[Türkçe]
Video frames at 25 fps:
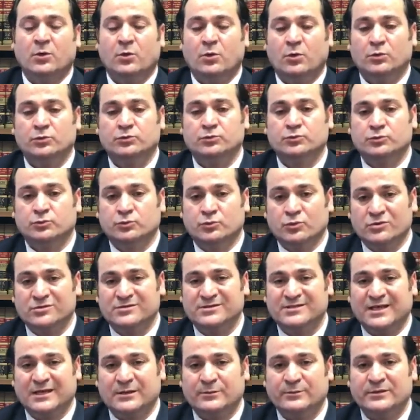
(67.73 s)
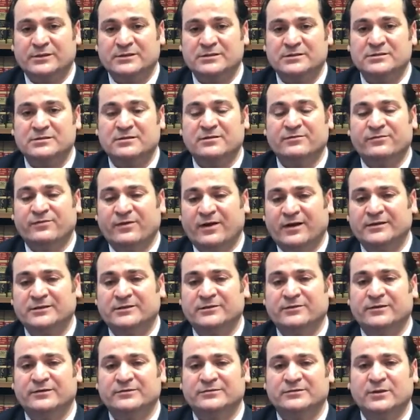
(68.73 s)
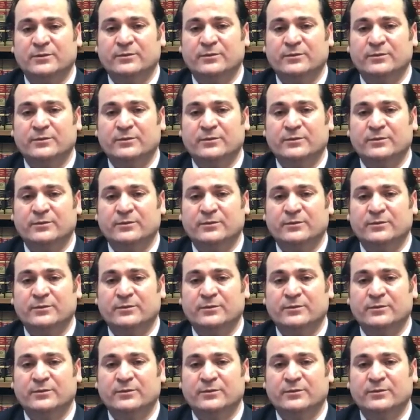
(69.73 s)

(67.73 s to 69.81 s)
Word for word: olduğunu göstermenizde fayda var.